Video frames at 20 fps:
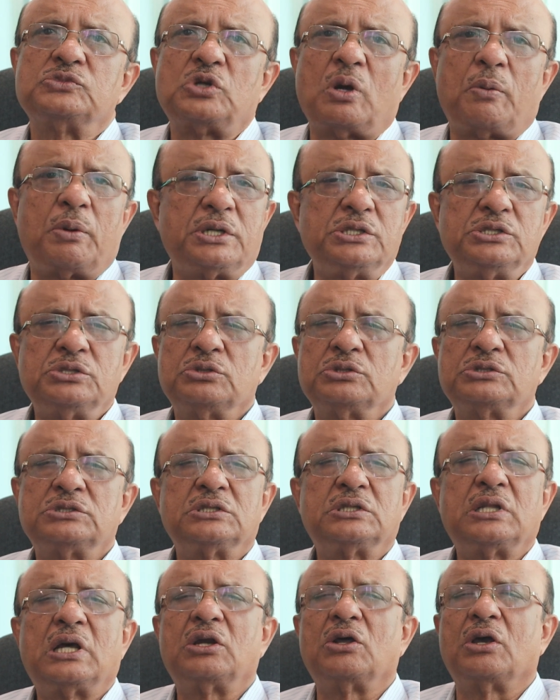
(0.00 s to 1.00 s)
সবারই যে
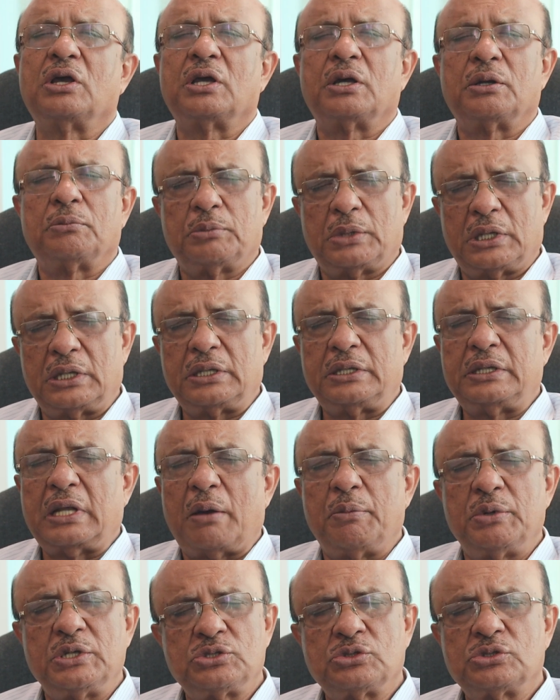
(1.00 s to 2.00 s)
হচ্ছে তা নয় মানে
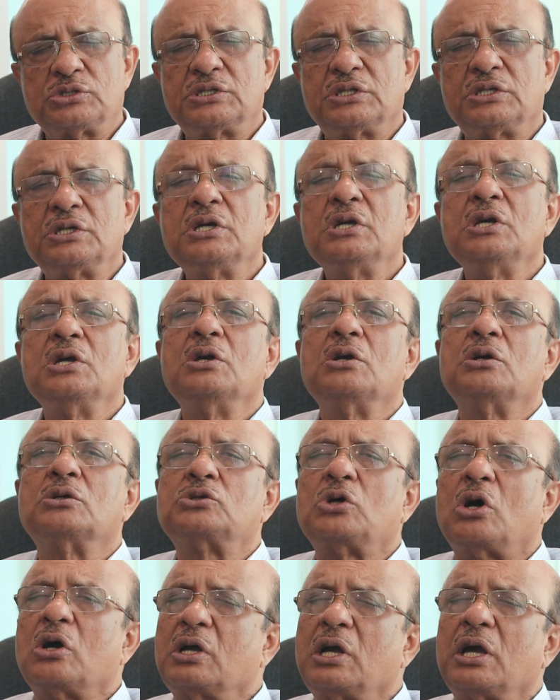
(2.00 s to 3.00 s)
ড্যামেজ হচ্ছে
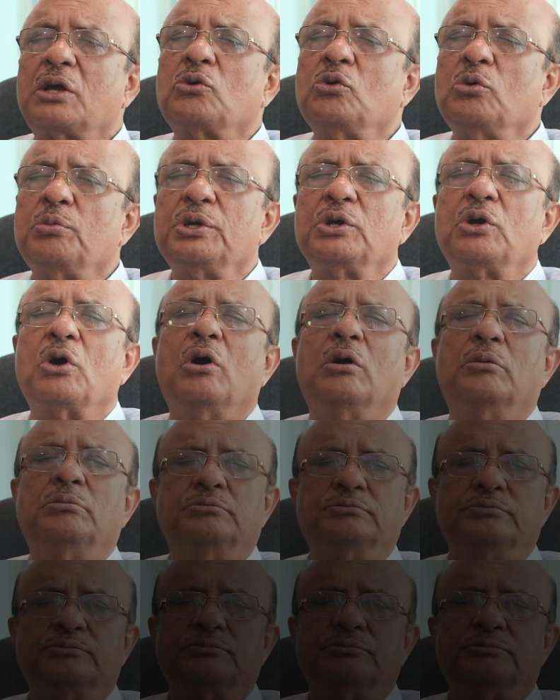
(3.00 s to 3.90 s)
সংখ্যায় খুবই কম